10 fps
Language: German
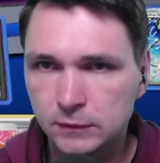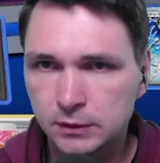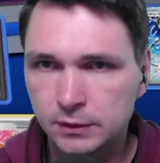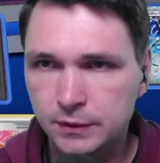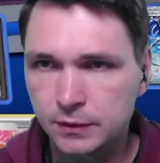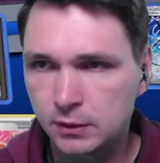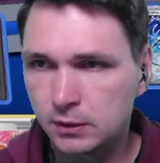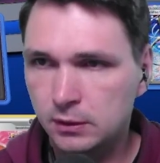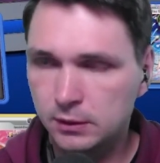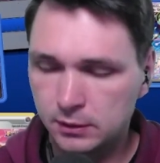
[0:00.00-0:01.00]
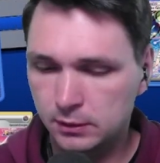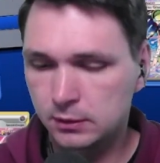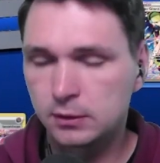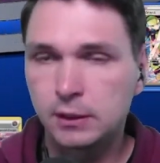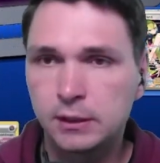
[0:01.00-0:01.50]
Das
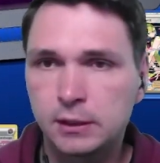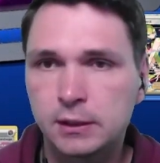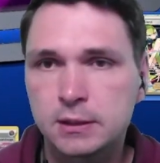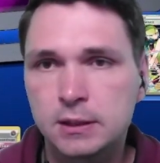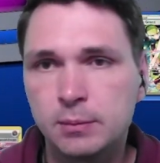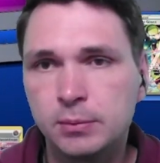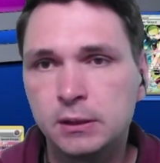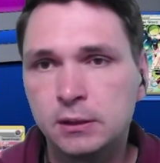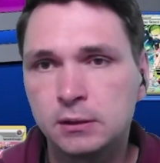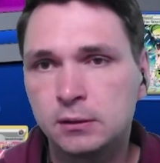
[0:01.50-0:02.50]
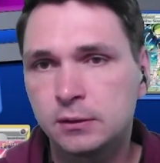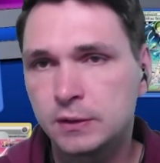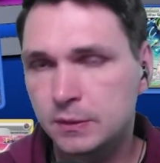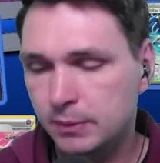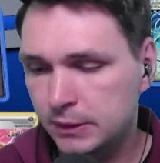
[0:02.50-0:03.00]
Kirlia. Eine Karte ablegen,
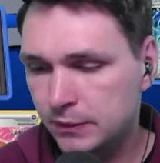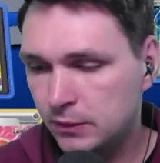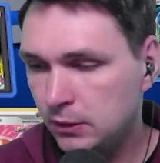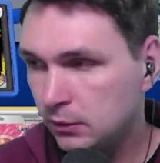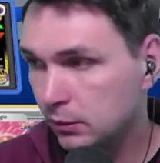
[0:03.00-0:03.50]
zwei ziehen.